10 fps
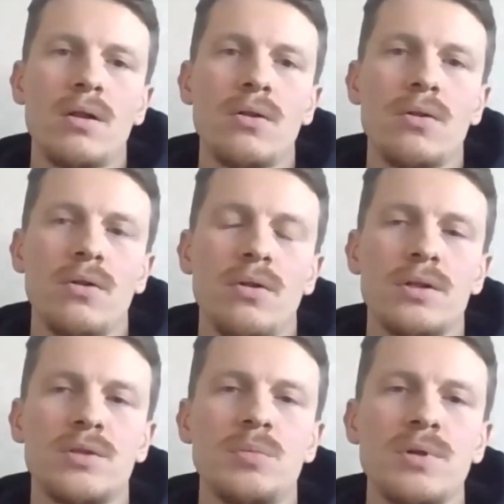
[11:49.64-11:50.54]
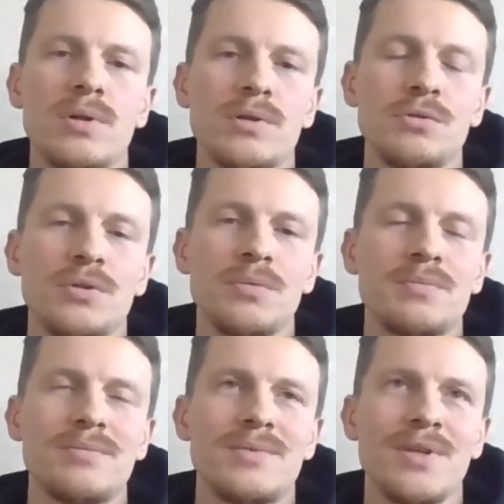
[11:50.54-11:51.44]
А, это было что-то
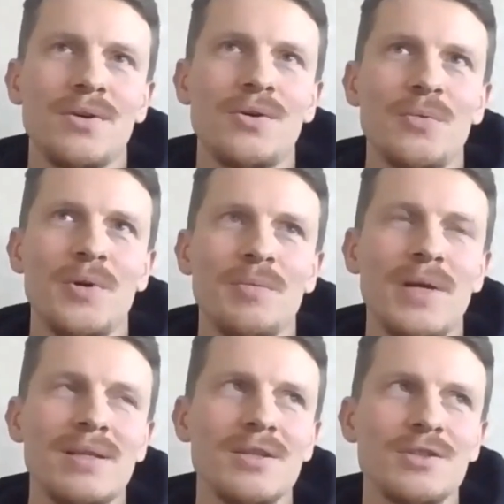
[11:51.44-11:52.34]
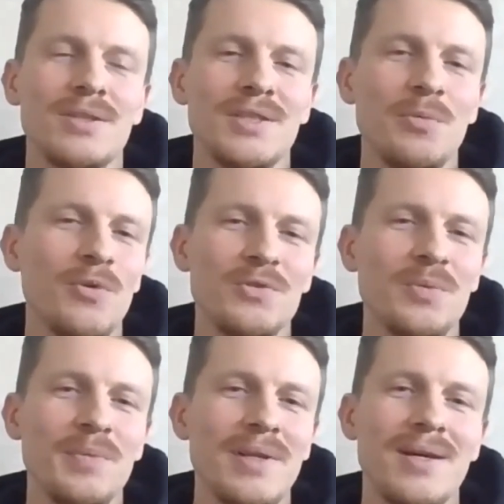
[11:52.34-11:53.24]
такое прям, я даже до сих пор
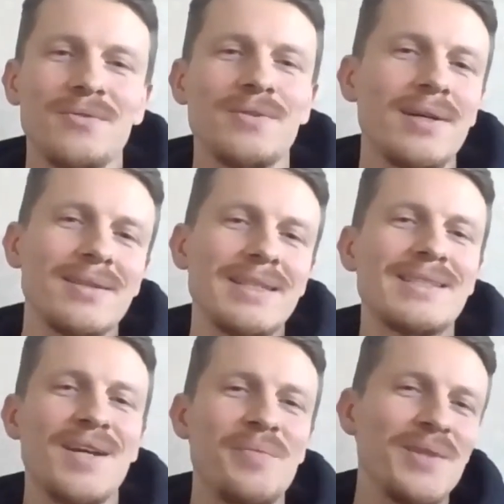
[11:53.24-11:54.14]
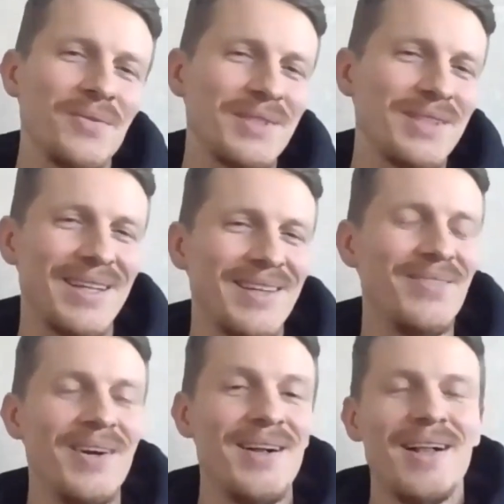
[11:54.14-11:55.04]
вспоминаю с трепетом, с
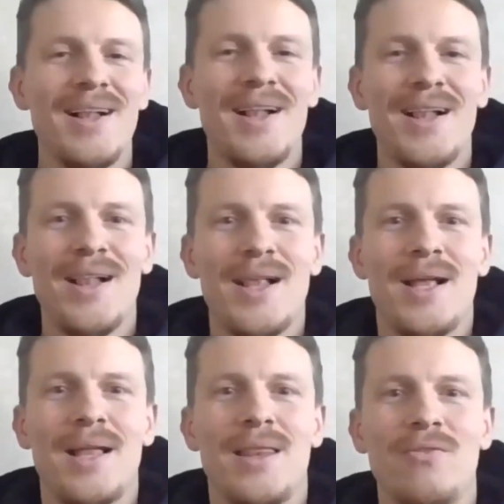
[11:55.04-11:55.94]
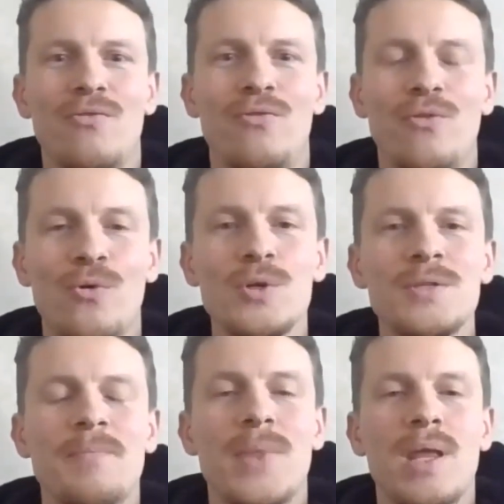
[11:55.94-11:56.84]
таким.
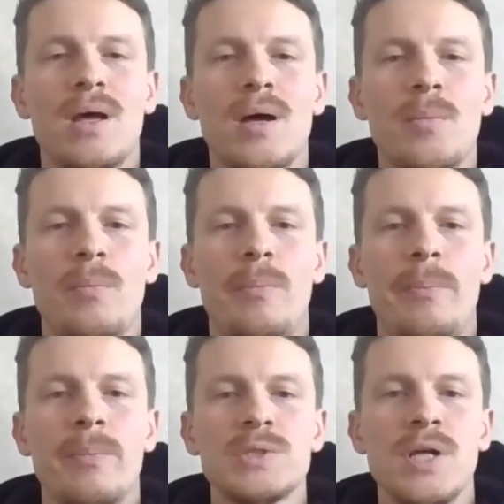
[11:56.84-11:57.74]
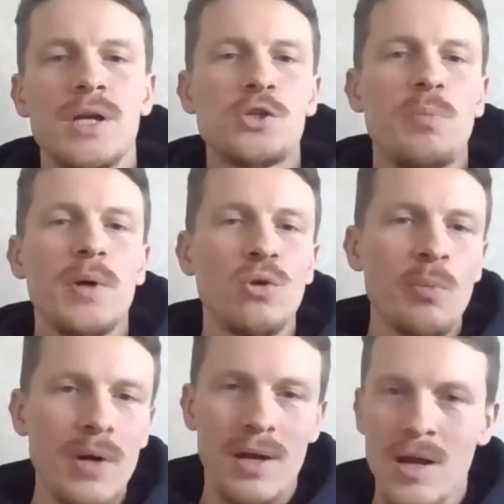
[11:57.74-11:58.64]
Вот. Значит,
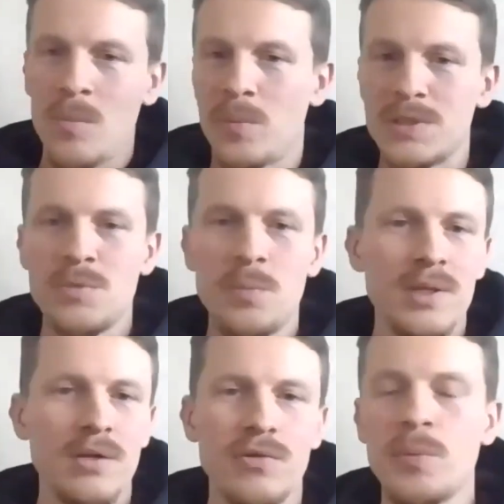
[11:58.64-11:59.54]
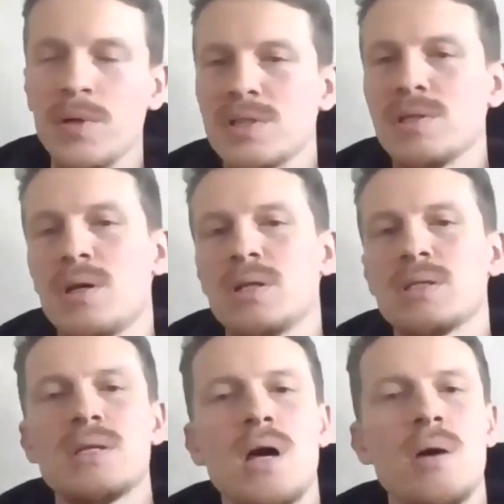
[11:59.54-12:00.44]
потом программа постепенно выползла
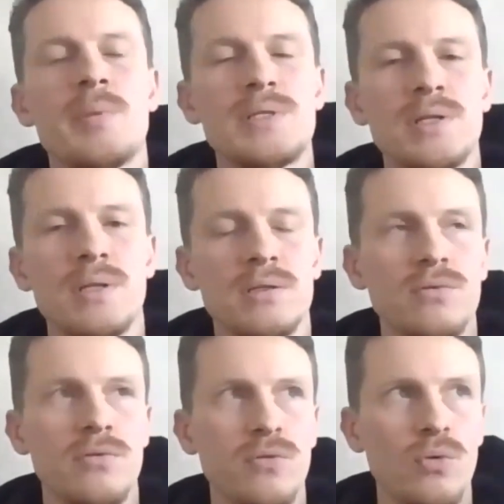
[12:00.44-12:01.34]
за пределы этого